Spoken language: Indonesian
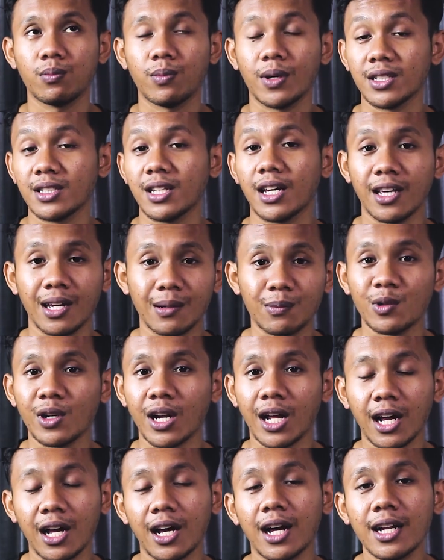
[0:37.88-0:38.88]
pasta yang
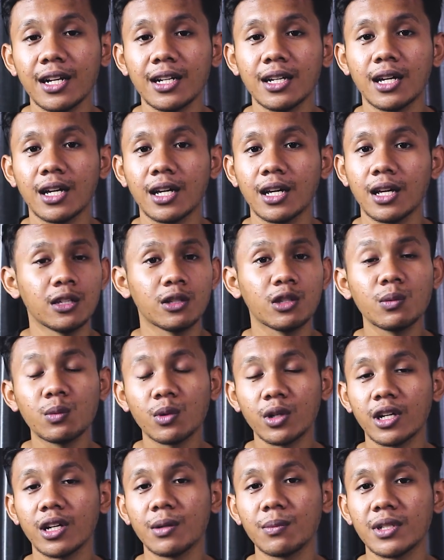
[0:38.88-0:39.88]
murahan itu
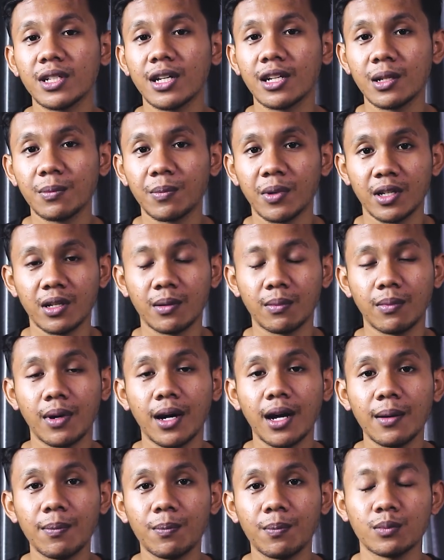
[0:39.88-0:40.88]
mungkin menjadi
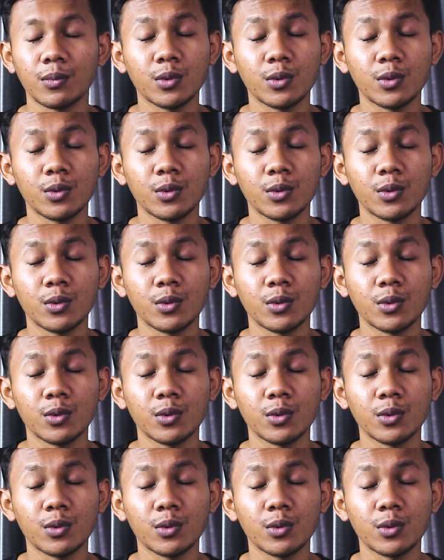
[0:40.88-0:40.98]
penyebab